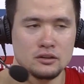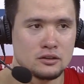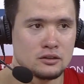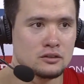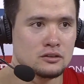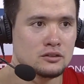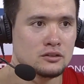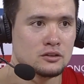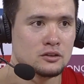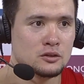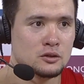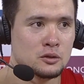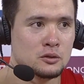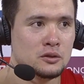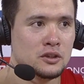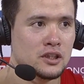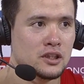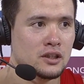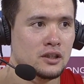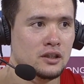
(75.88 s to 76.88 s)
저는
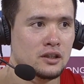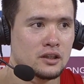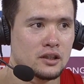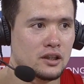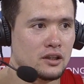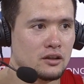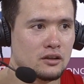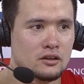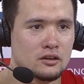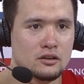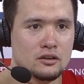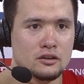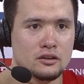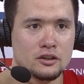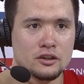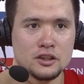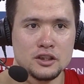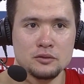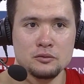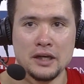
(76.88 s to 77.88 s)
좋으니까 그냥 그런
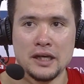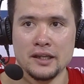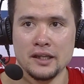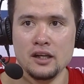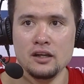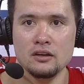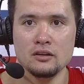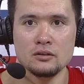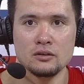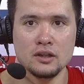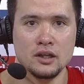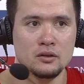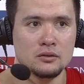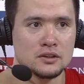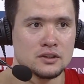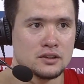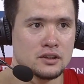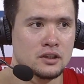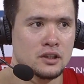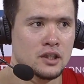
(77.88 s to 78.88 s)
거 욕심이 안 내려고 하고
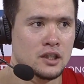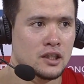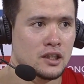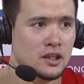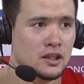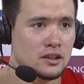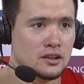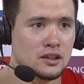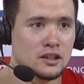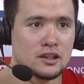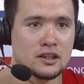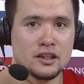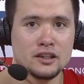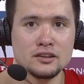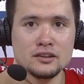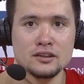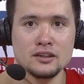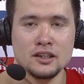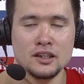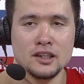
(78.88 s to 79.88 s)
있어요. 제가
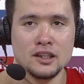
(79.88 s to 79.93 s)
그냥